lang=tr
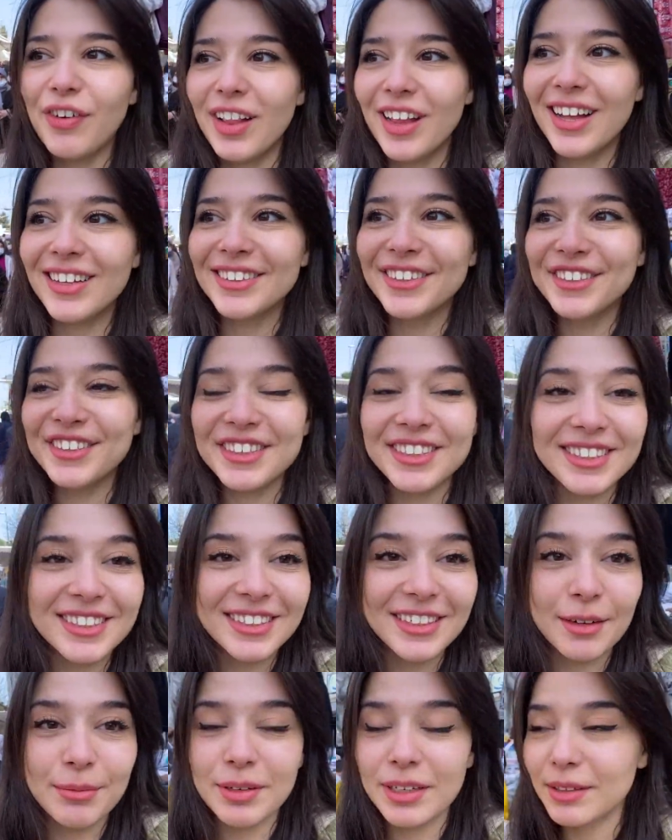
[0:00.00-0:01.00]
falan da
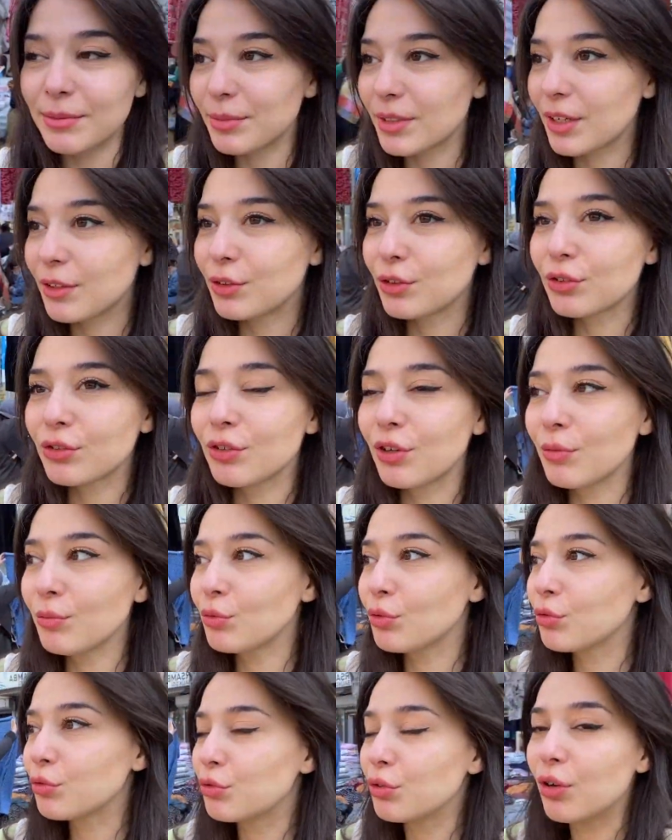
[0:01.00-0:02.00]
sığdırabilirim diye düşünüyorum.
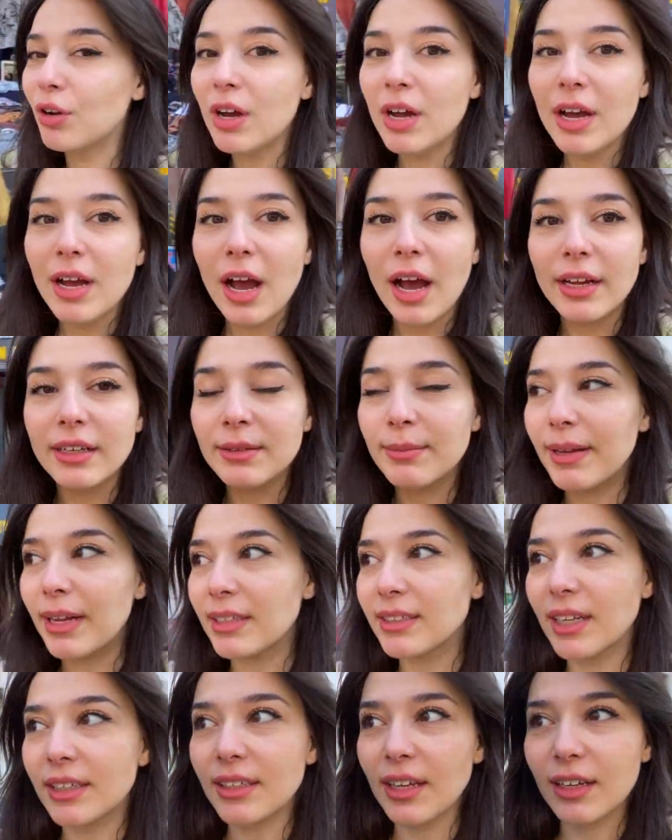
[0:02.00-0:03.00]
Çünkü hani ben
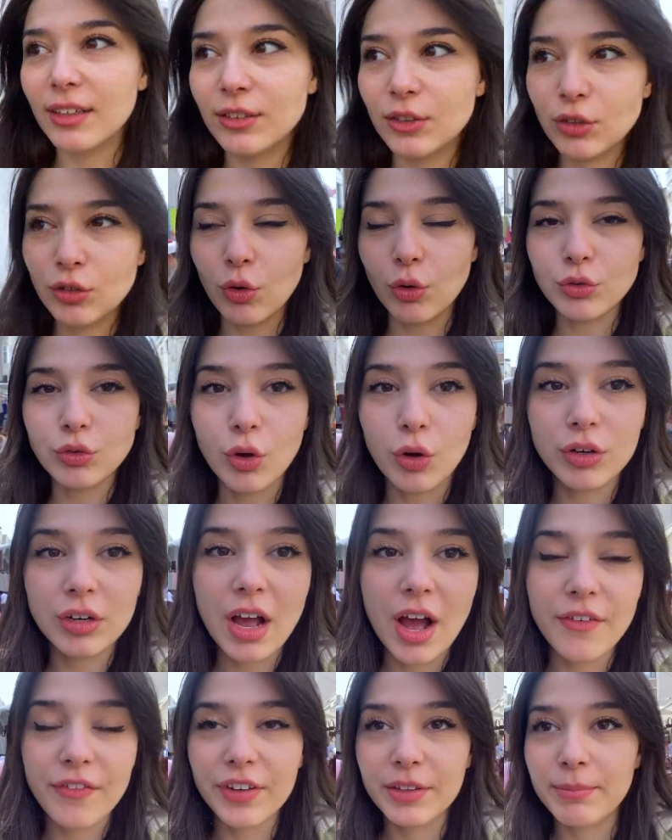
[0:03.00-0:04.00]
zaten çok zor
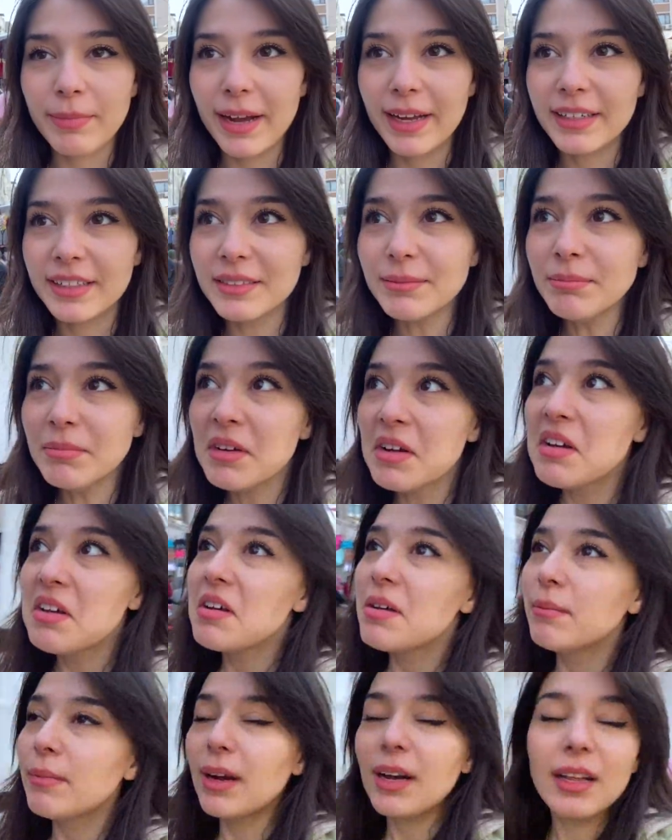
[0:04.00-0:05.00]
kıyafet beğenirim.
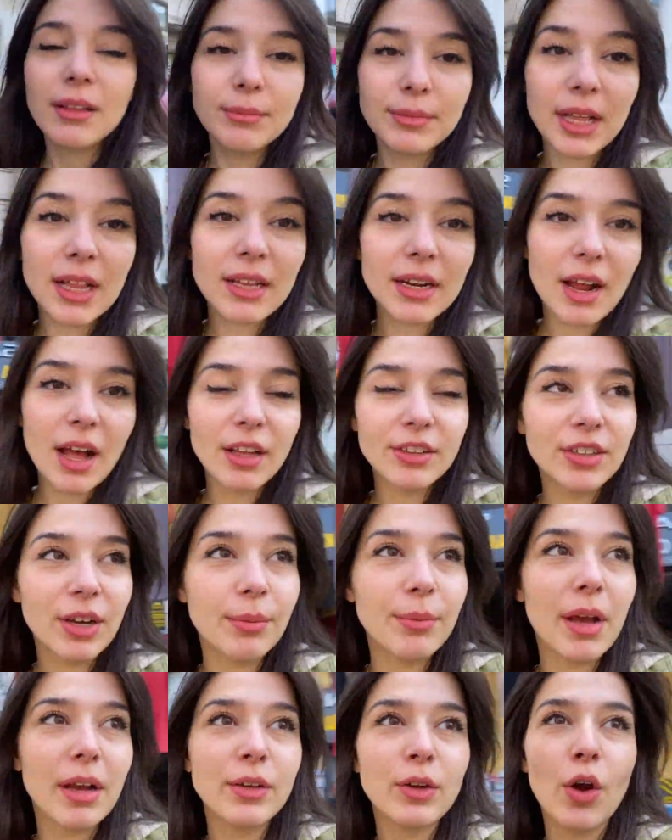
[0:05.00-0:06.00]
Bakalım neler alacağım
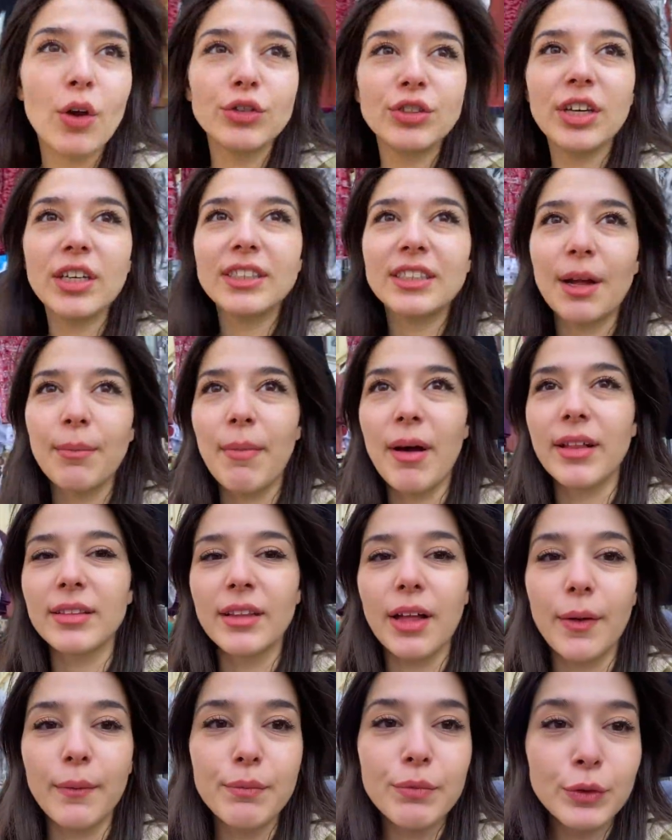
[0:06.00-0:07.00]
ya göreceğiz
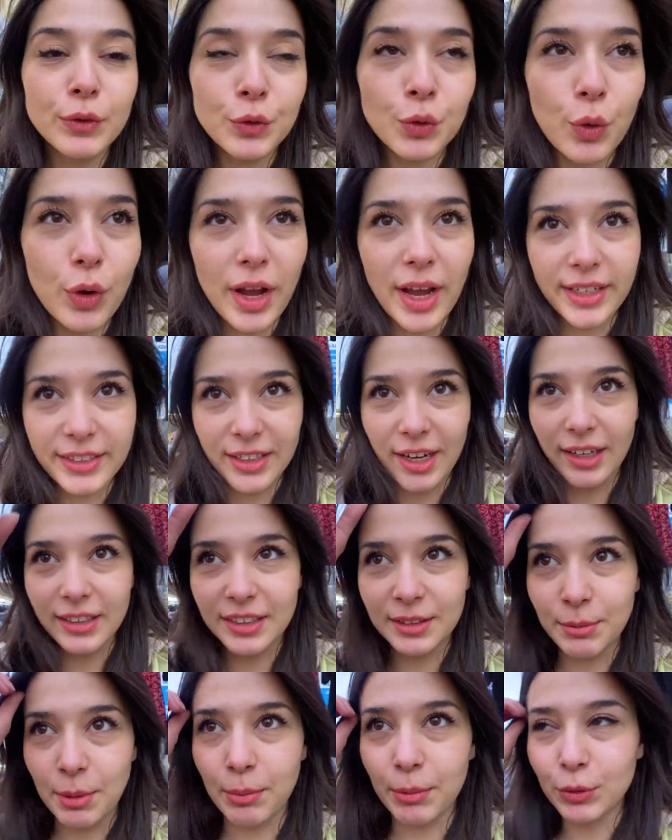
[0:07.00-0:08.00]
zamanla. Çok
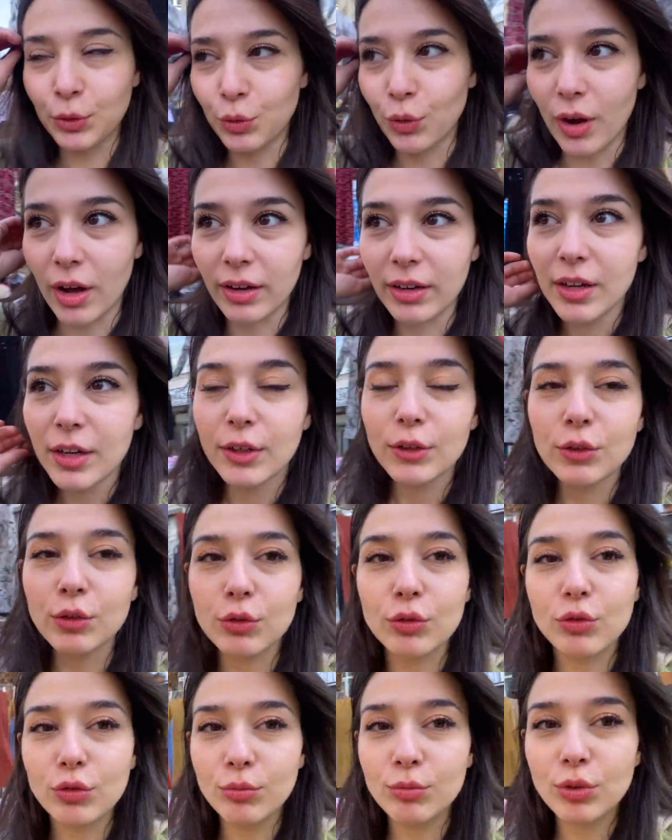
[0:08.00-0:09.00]
heyecanlıyım ama şu an. Çok
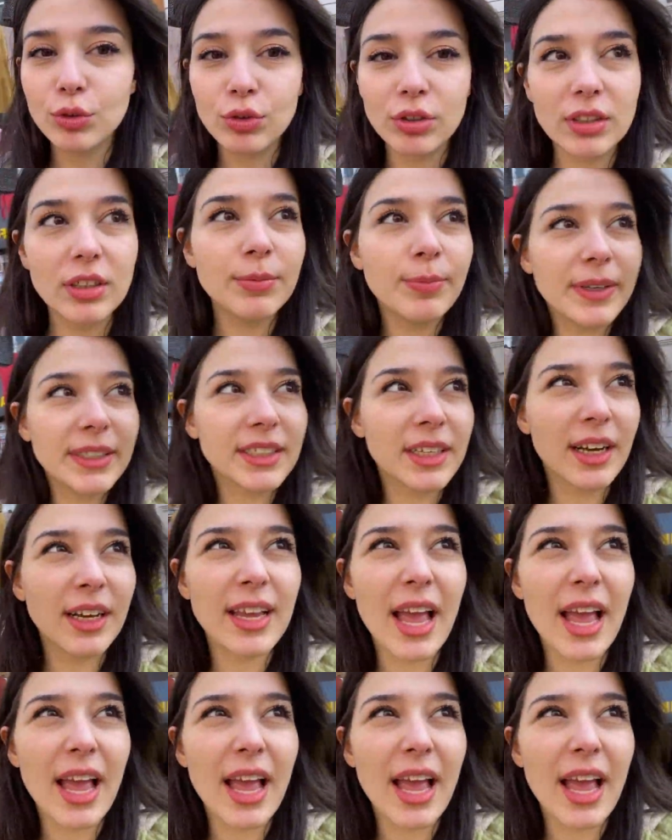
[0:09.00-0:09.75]
uzun bir süredir pazara